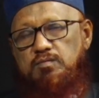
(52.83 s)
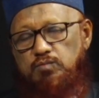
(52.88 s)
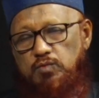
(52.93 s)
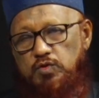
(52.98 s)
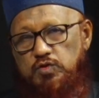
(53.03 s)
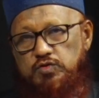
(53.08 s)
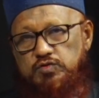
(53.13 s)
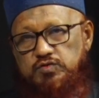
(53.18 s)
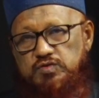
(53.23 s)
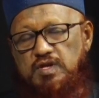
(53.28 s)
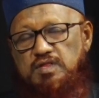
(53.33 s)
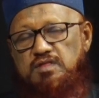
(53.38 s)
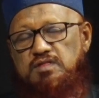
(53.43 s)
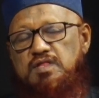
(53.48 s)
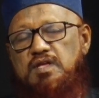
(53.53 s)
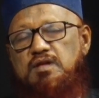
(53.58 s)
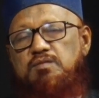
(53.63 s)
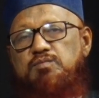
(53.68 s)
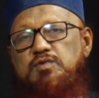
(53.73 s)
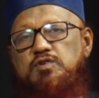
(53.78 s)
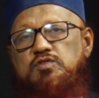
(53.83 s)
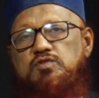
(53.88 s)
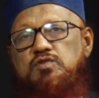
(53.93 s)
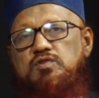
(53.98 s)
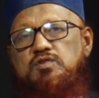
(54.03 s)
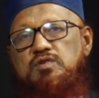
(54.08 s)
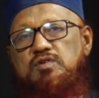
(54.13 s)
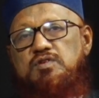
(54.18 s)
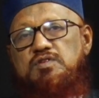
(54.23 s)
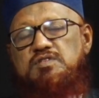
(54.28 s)
মনস্তাত্ত্বিক
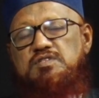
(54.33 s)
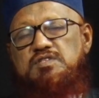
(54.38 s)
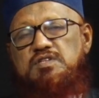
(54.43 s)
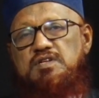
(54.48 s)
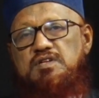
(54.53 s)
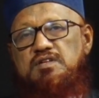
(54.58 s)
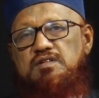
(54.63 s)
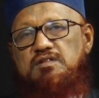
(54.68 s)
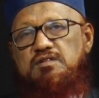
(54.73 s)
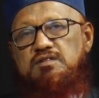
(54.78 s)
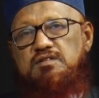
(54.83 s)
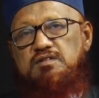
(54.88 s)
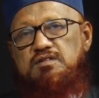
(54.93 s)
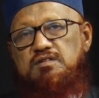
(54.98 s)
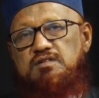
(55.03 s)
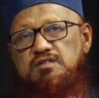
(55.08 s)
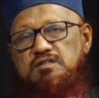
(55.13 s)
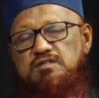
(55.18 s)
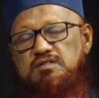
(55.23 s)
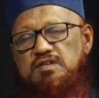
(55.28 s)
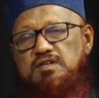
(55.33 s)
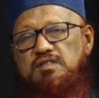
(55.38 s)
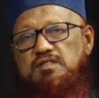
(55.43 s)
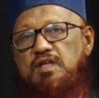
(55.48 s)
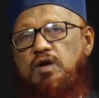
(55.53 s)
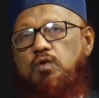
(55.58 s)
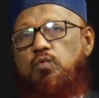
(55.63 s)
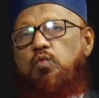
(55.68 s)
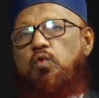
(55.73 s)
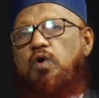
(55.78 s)
বিষয়টা হচ্ছে যে
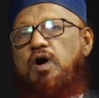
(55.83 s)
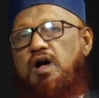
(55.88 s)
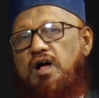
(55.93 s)
তাকুয়া